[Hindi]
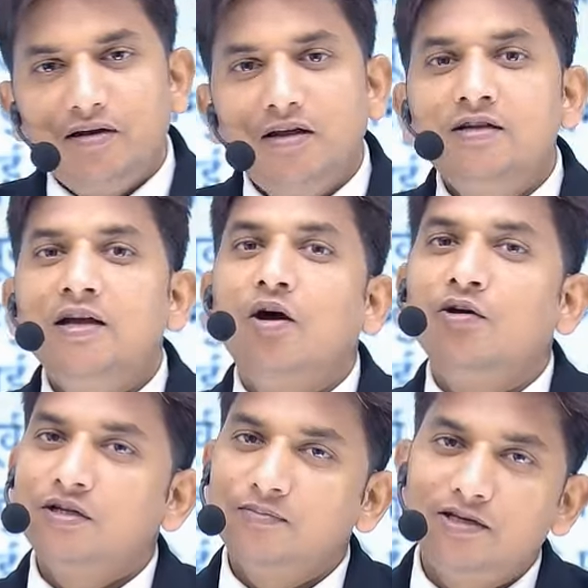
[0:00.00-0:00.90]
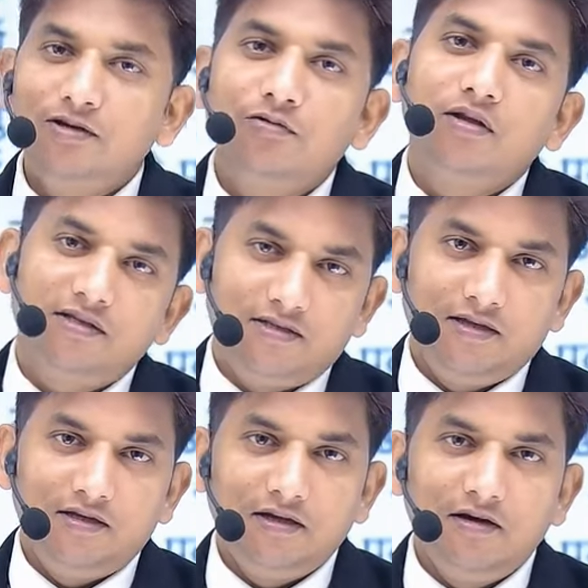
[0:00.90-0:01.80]
लीजिए और इस वीडियो को अधिक से
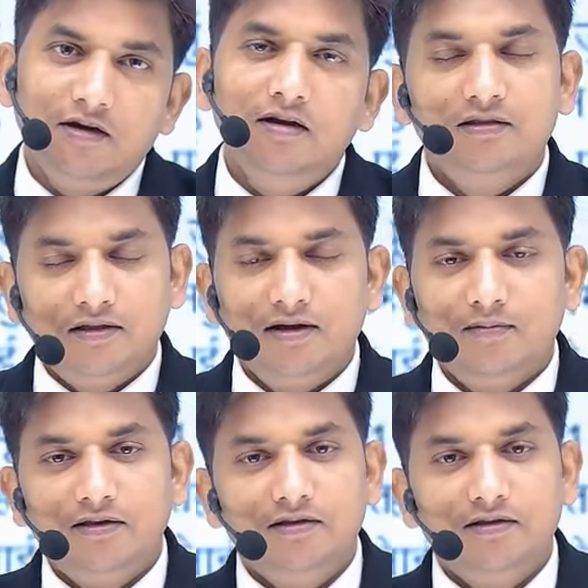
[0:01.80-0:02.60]
अधिक शेयर करें धन्यवाद